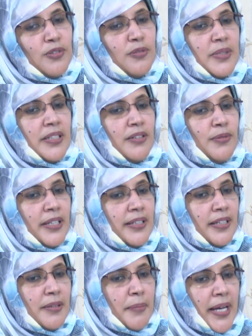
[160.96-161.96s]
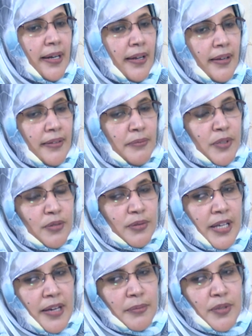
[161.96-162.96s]
من الوضع المراه منه
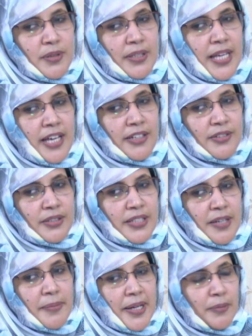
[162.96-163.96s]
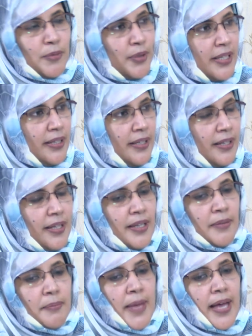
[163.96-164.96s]
الحمد لله يعتبر مريح
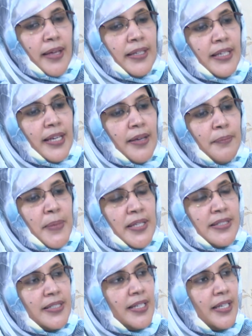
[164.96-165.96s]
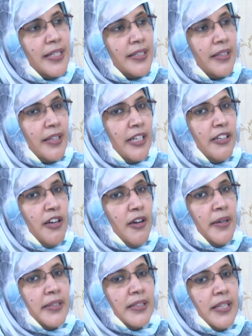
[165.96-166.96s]
مع اننا ما زلنا نتطلع
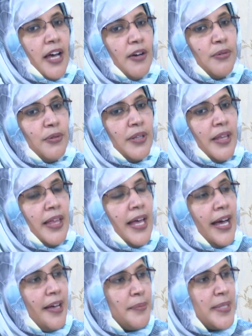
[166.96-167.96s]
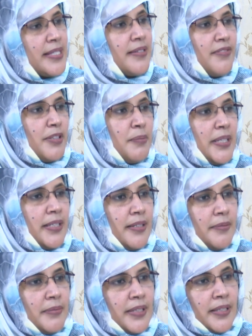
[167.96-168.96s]
ان تاخذ 50%
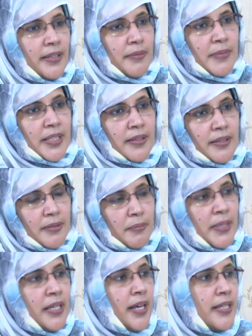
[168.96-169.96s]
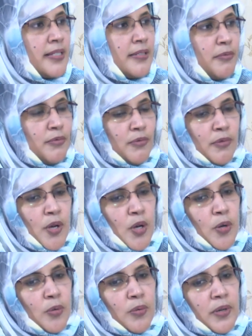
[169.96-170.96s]
من من المناصب
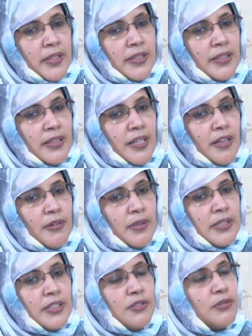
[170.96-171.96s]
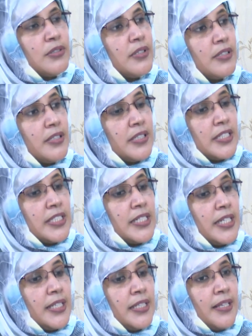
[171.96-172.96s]
وان وان تلج
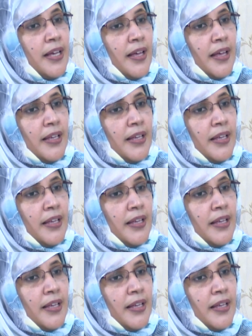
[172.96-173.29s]
الى